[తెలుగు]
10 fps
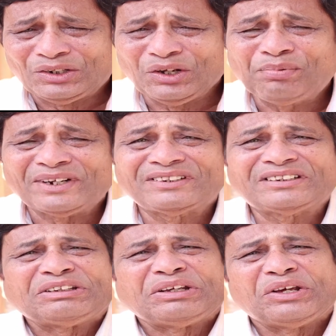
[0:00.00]
ఇంట్లో
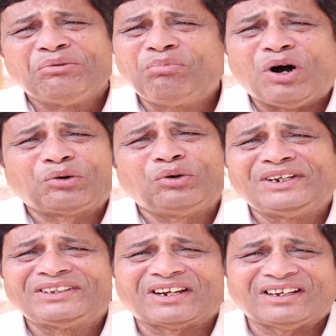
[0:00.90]
పరిస్థితి ఏం
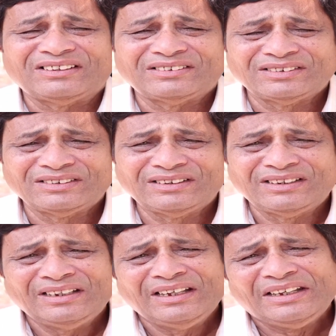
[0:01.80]
బాగోలేదురా
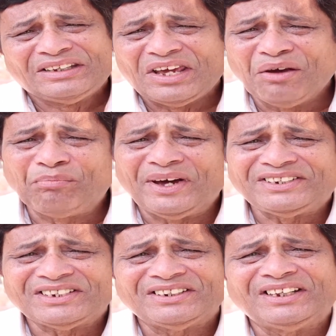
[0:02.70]
ఏం
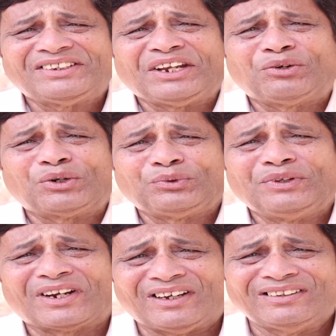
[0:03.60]
పని చేసినా తిరిగి
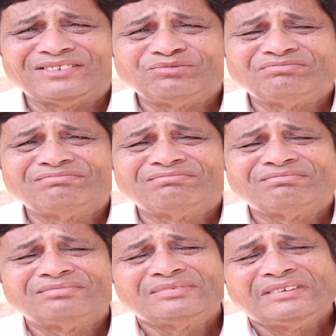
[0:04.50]
కొడుతుందిరా
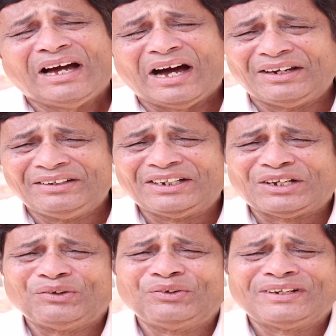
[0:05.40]

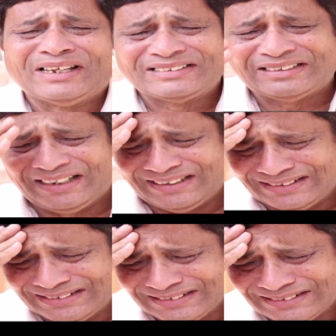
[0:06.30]
అన్నిట్లోనూ నష్టాలే
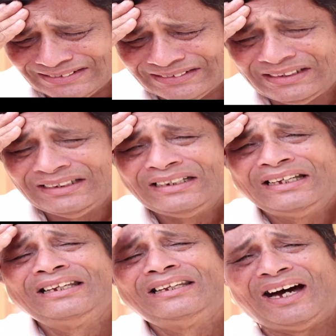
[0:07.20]

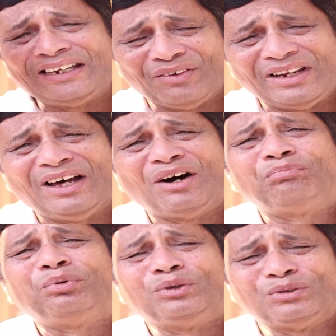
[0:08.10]

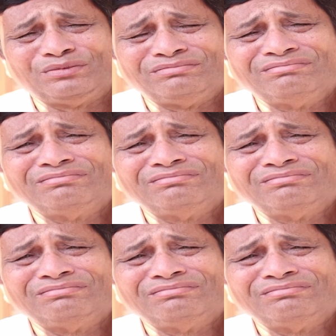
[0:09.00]
దానివల్ల అప్పులు